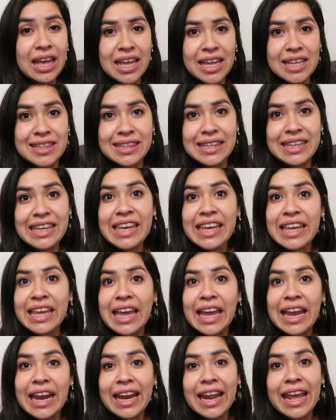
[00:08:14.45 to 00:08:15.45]
Es
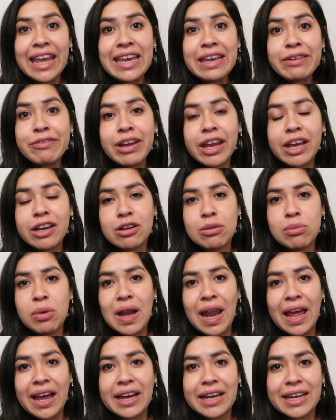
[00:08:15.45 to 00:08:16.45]
increíble cómo
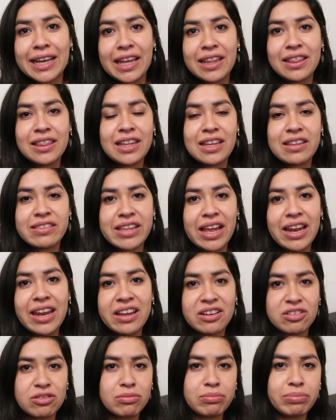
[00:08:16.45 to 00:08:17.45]
la gente
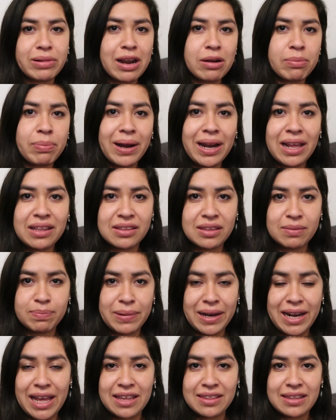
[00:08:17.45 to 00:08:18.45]
sale a comprar para,
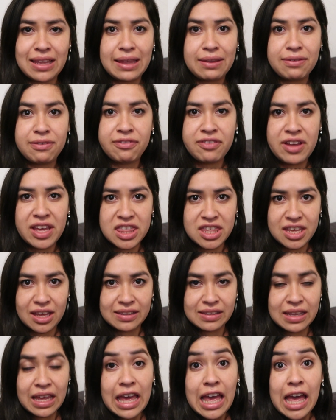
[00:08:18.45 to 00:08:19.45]
para estas
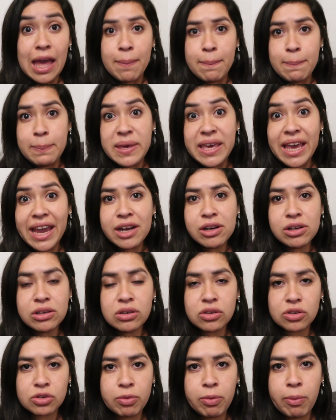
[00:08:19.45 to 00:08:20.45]
fechas.
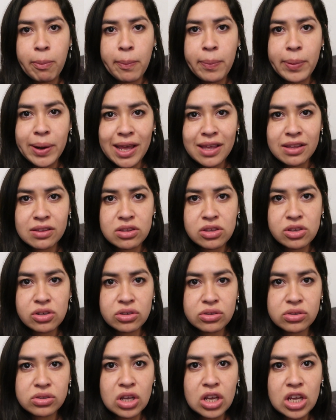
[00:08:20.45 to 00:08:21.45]
¿Vieron los precios?